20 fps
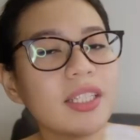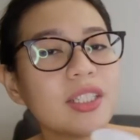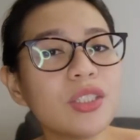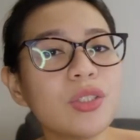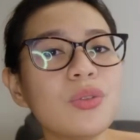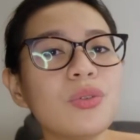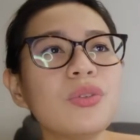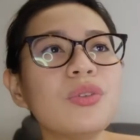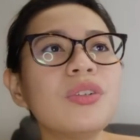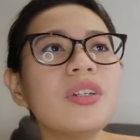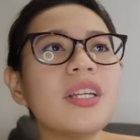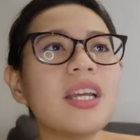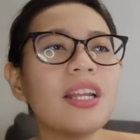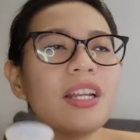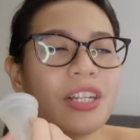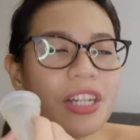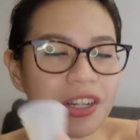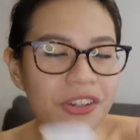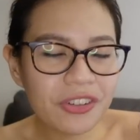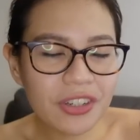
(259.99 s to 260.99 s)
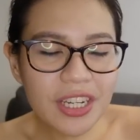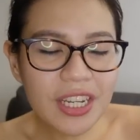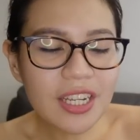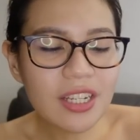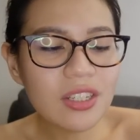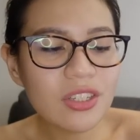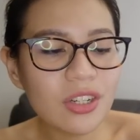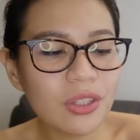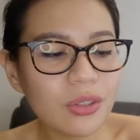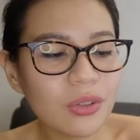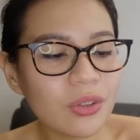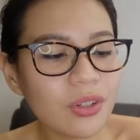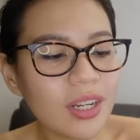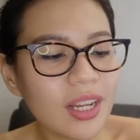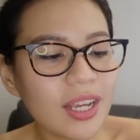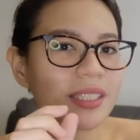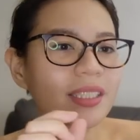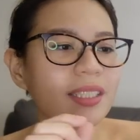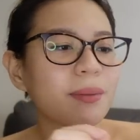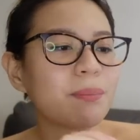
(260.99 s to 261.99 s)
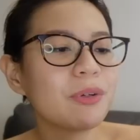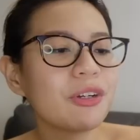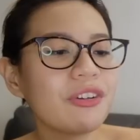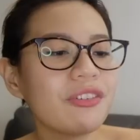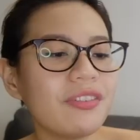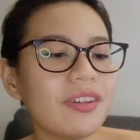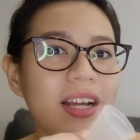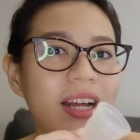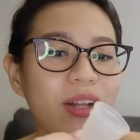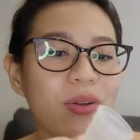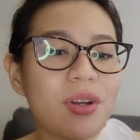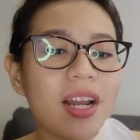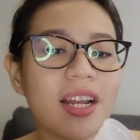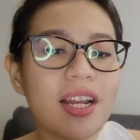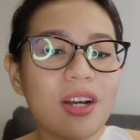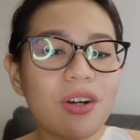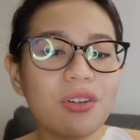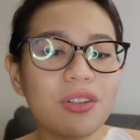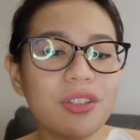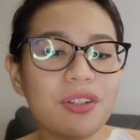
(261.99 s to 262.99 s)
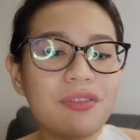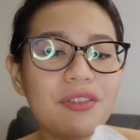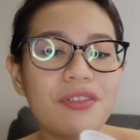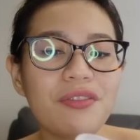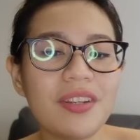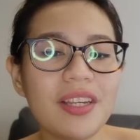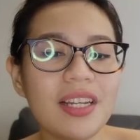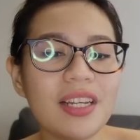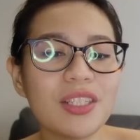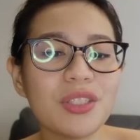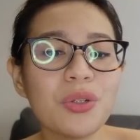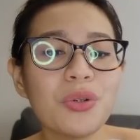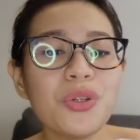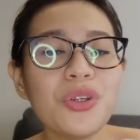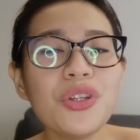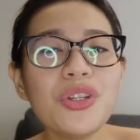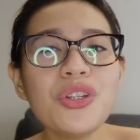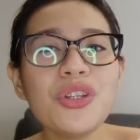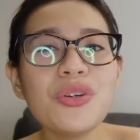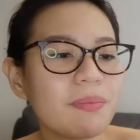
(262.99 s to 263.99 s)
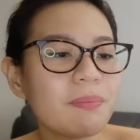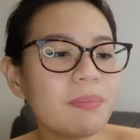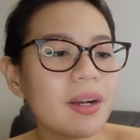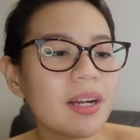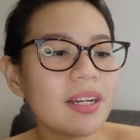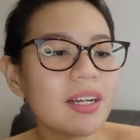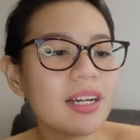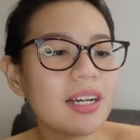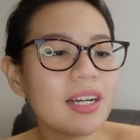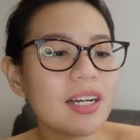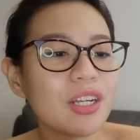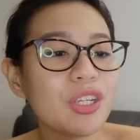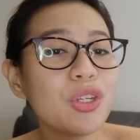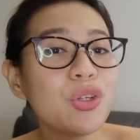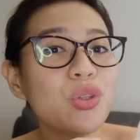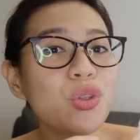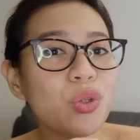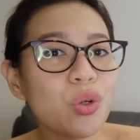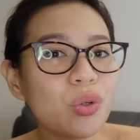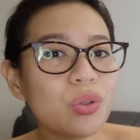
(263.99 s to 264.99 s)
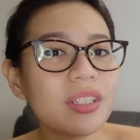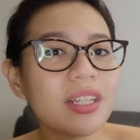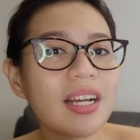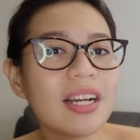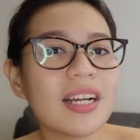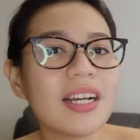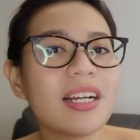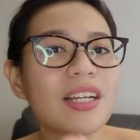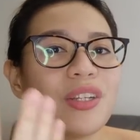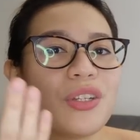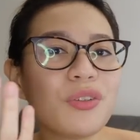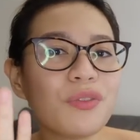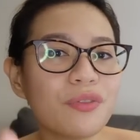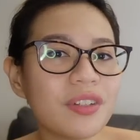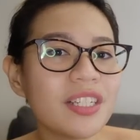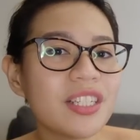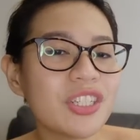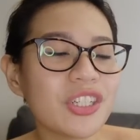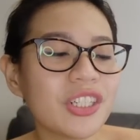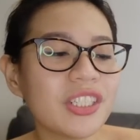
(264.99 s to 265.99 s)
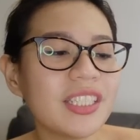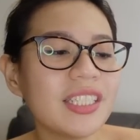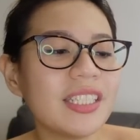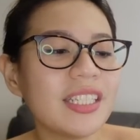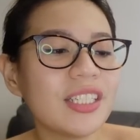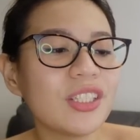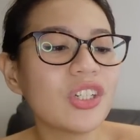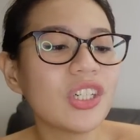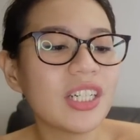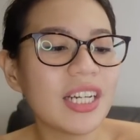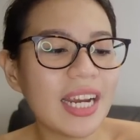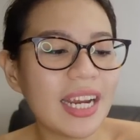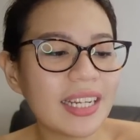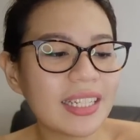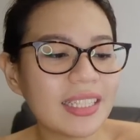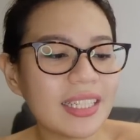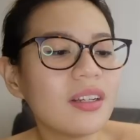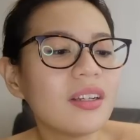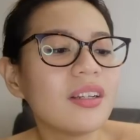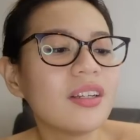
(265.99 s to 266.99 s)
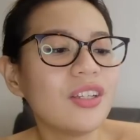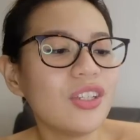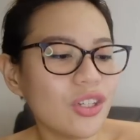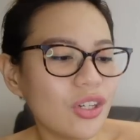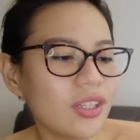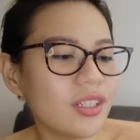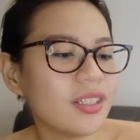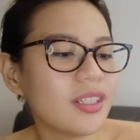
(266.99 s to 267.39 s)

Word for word: Nung ni-reinsert ko ulit, perfect. Wala na akong nafe-feel. So, yun yung para you know na you've inserted it correctly. Yun.